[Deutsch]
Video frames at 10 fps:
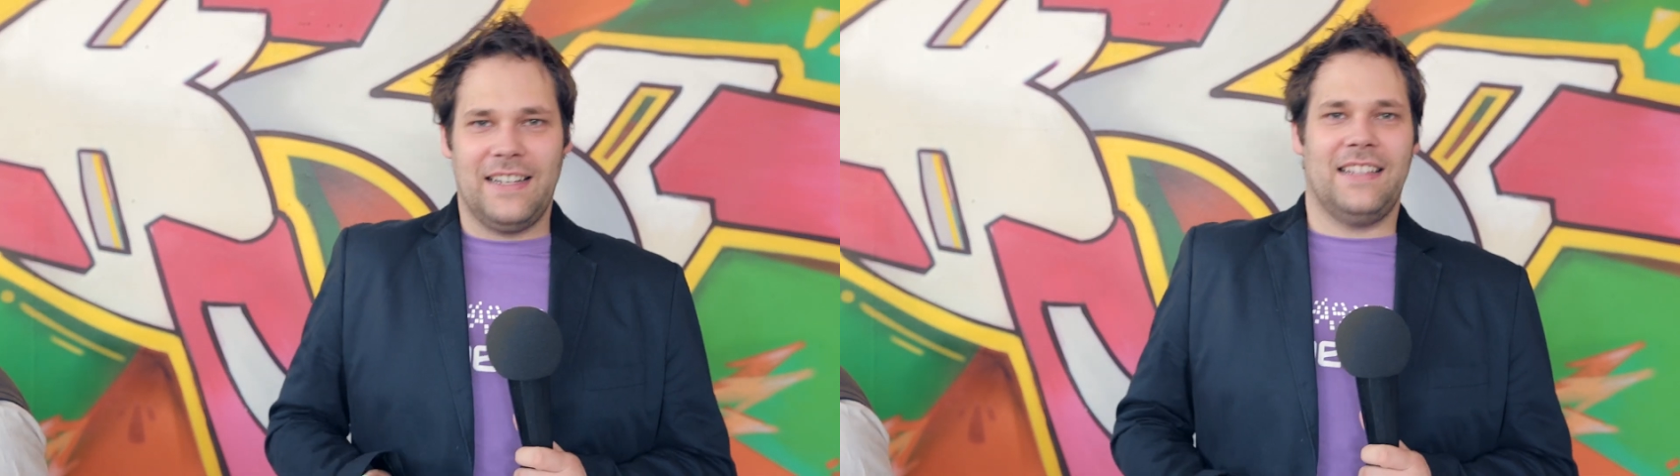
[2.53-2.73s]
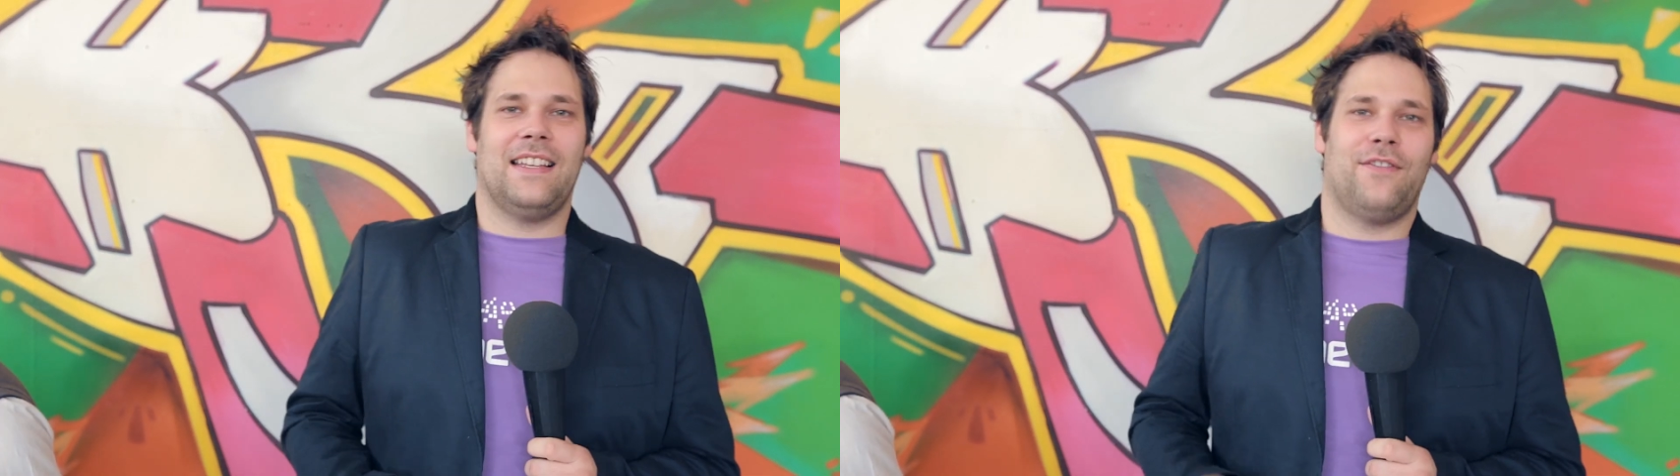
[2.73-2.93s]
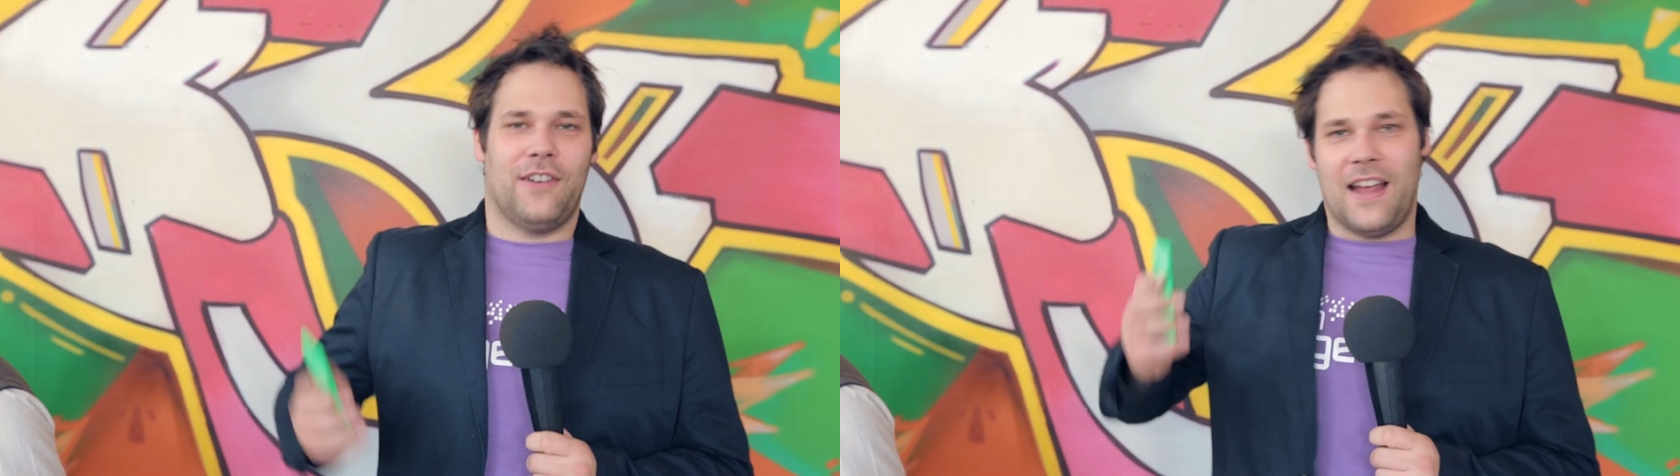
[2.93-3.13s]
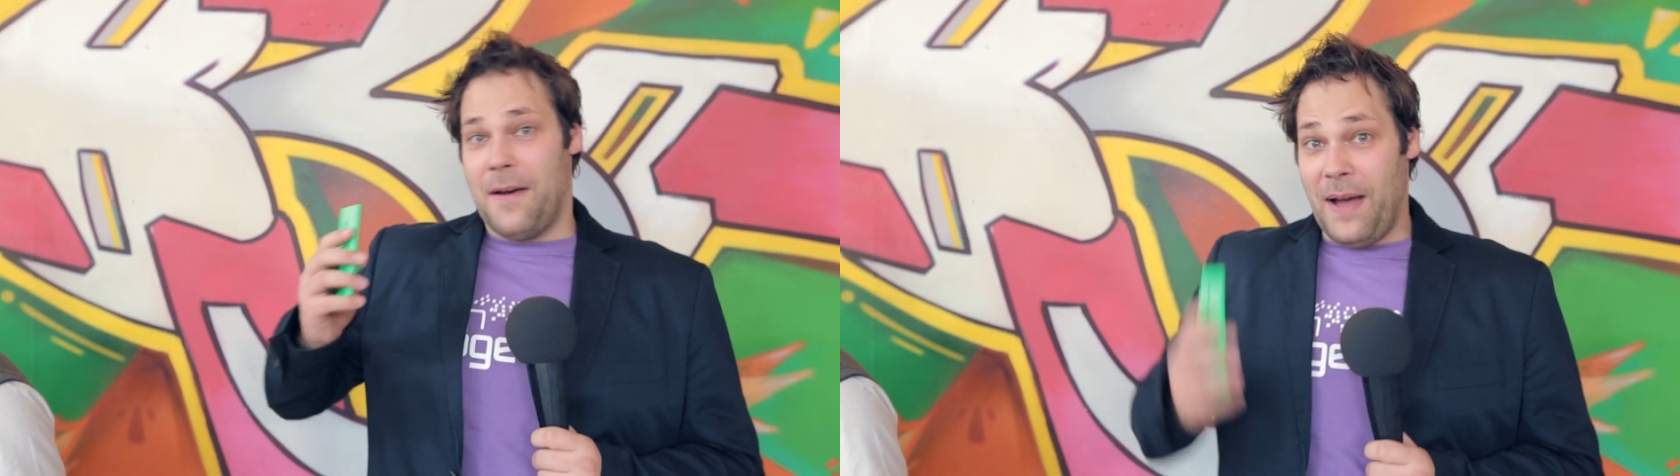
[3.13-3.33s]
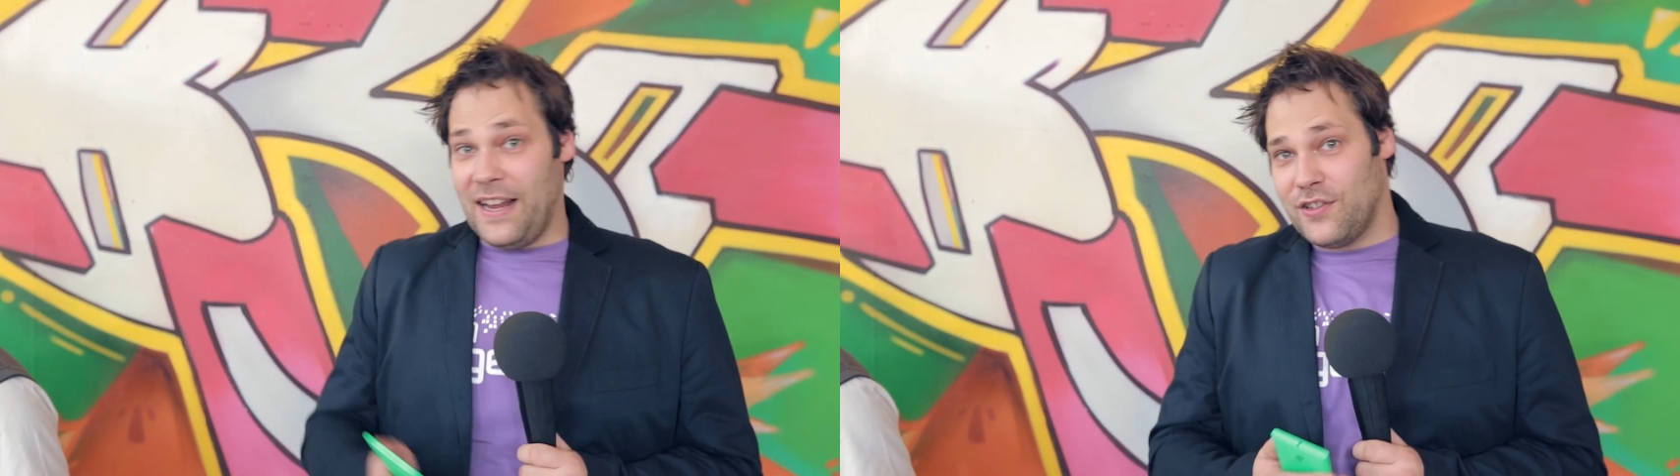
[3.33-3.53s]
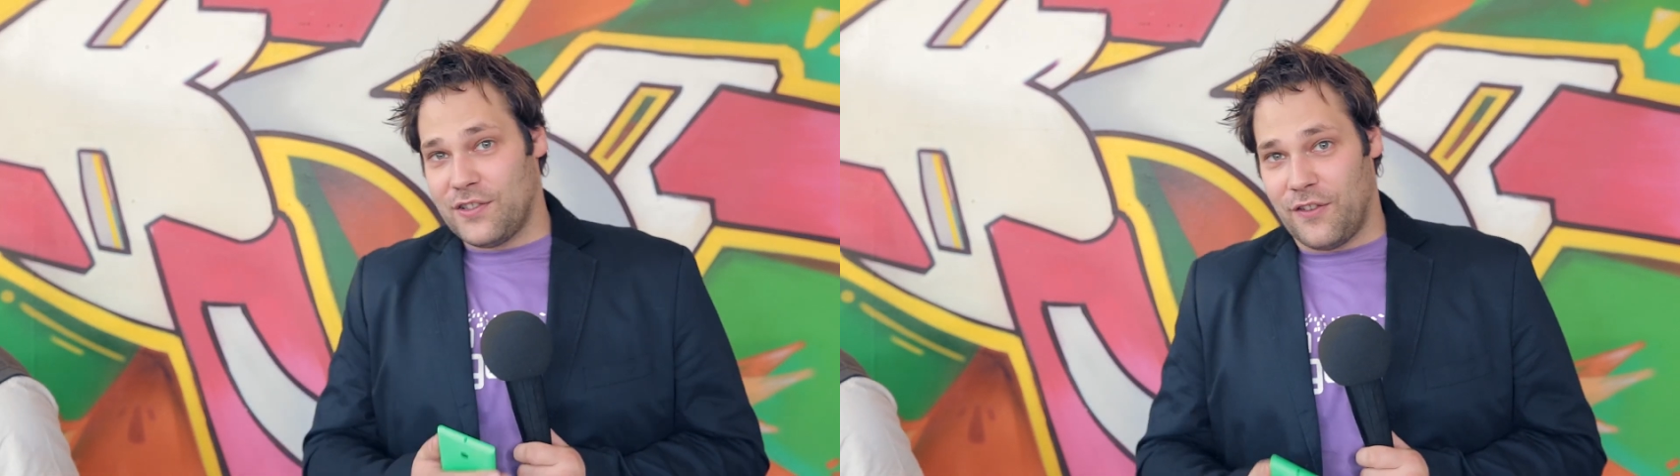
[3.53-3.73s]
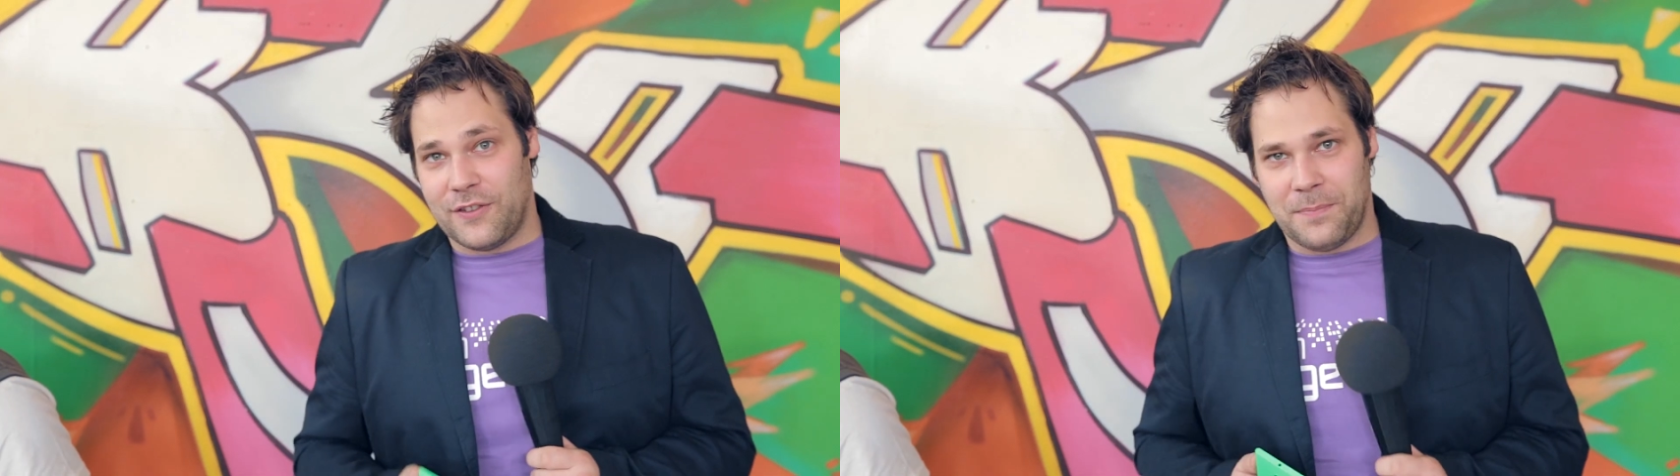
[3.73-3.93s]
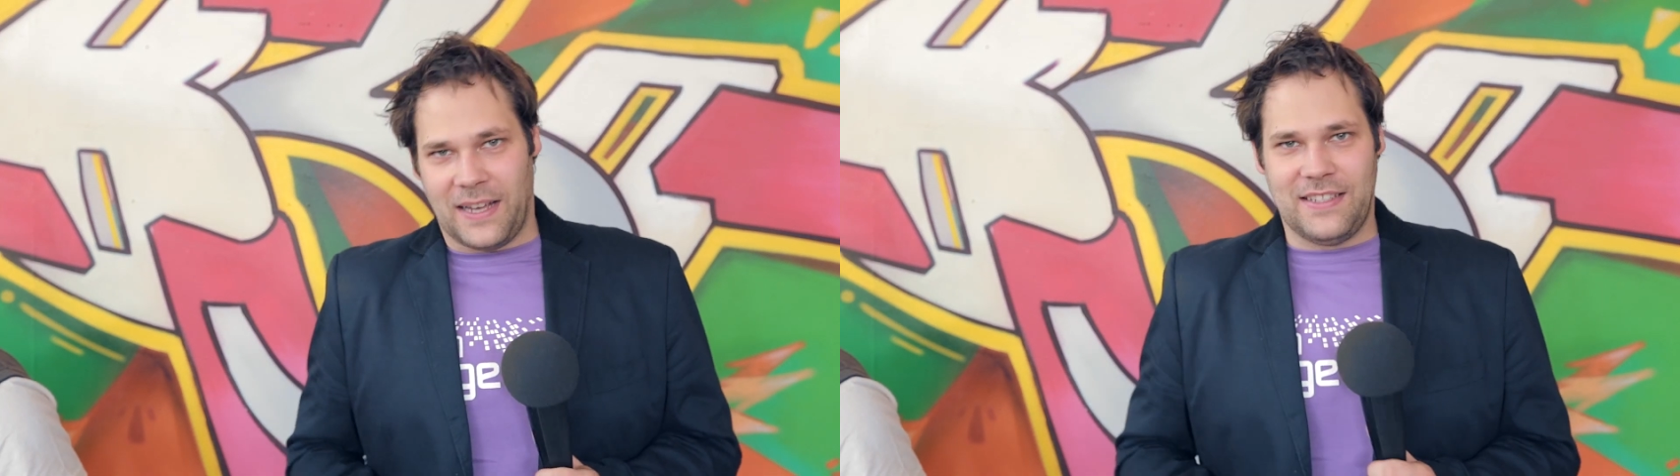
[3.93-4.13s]
derzeit von der
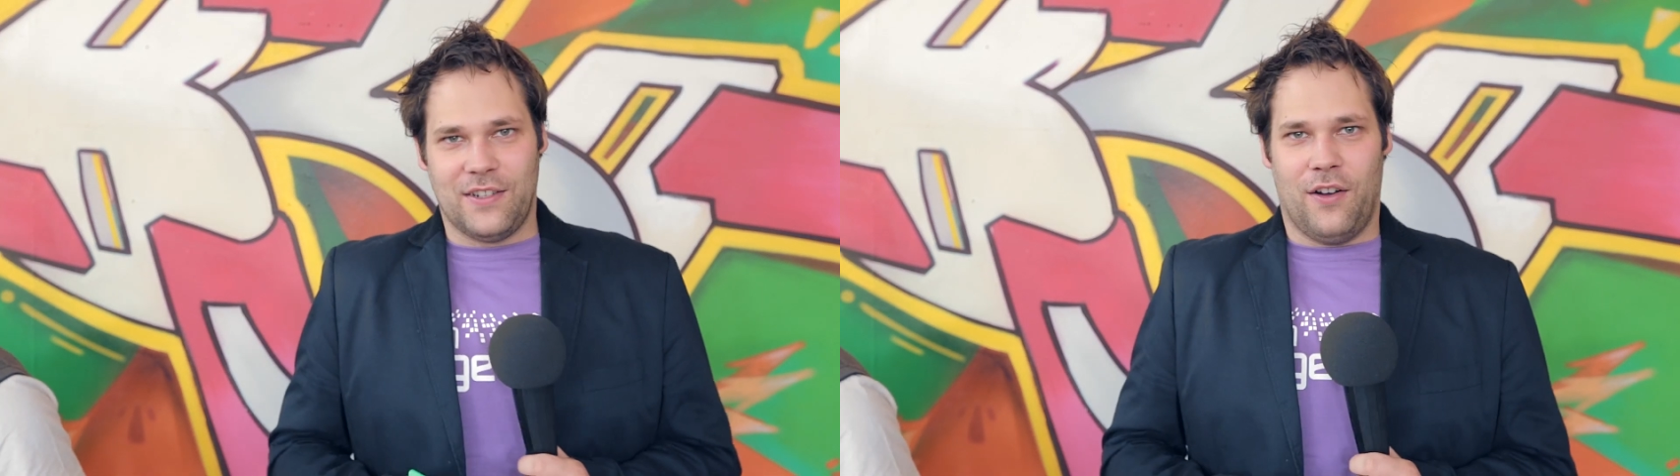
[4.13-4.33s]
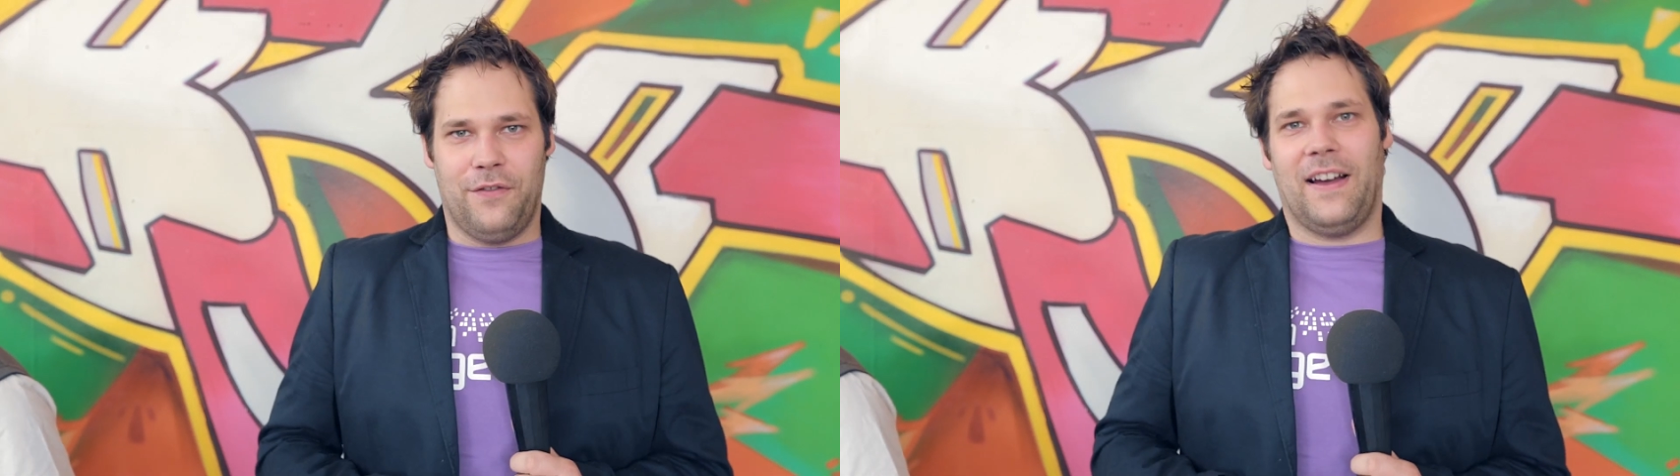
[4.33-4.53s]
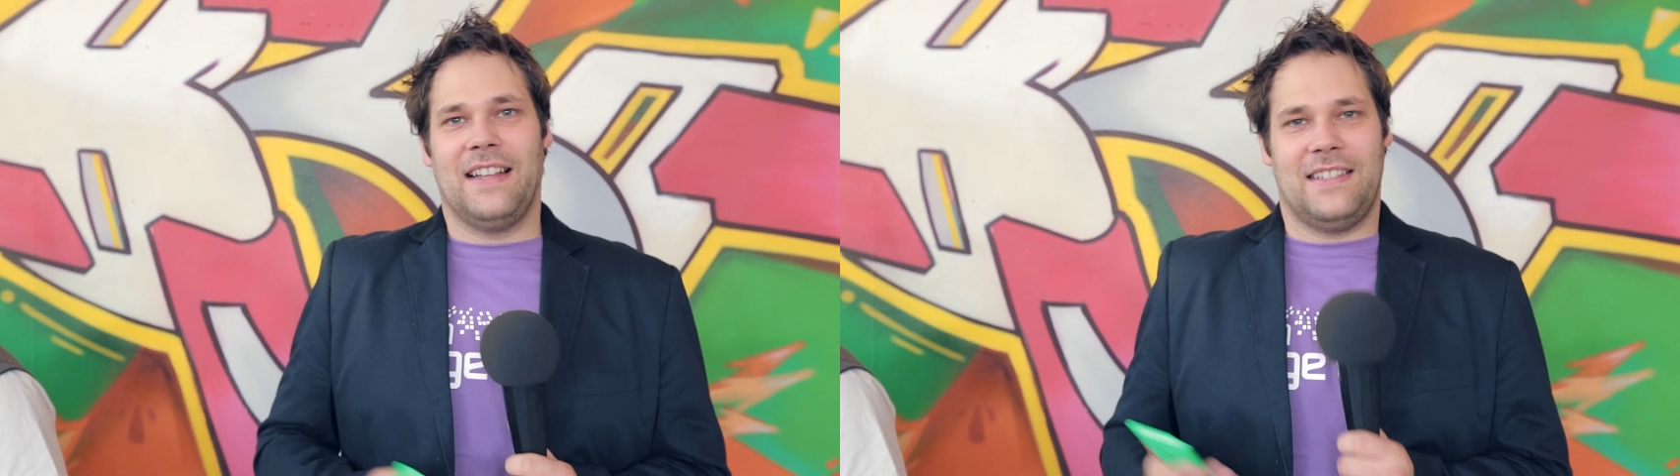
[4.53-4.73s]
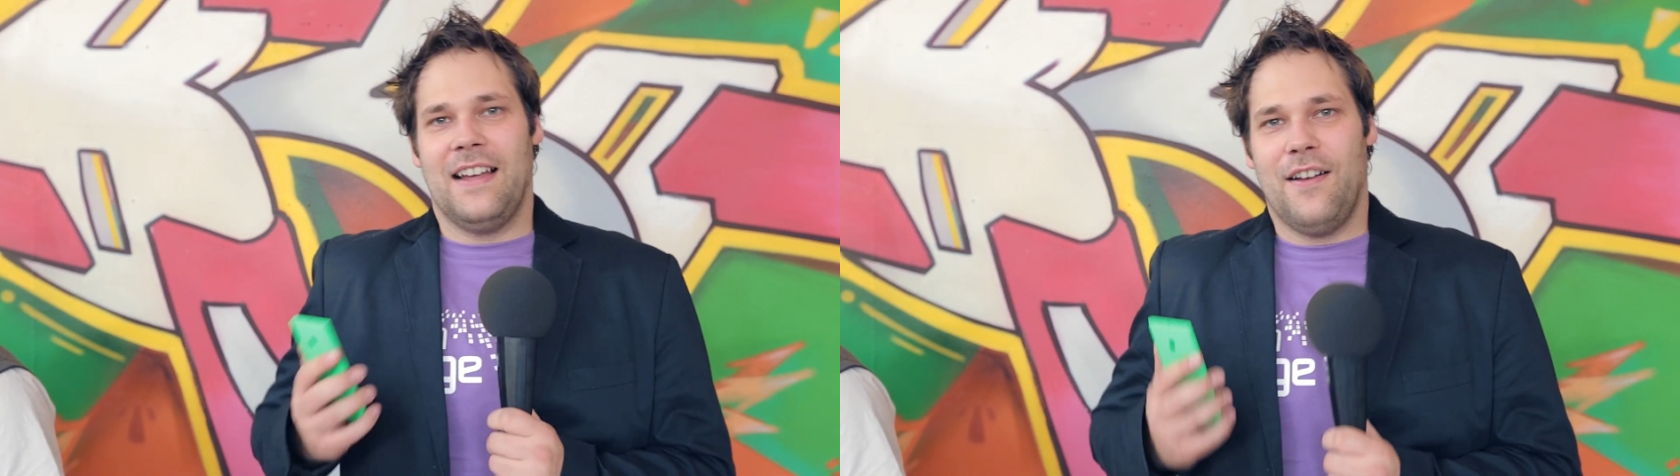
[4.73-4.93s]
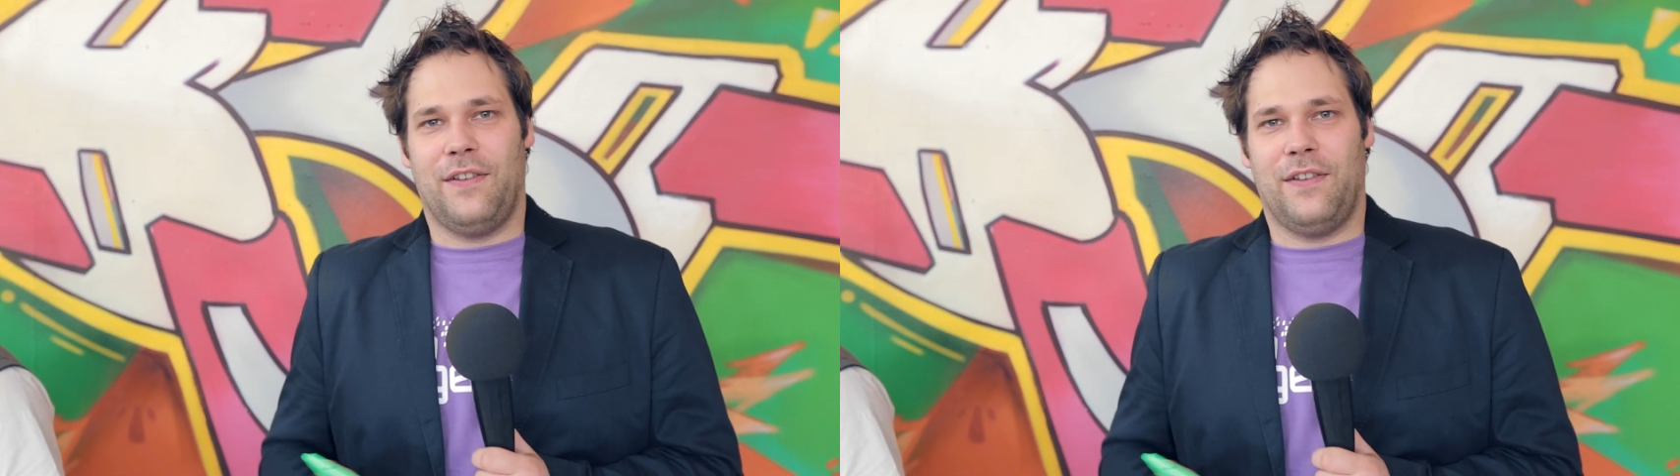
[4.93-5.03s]
Microsoft-Pressekonferenz.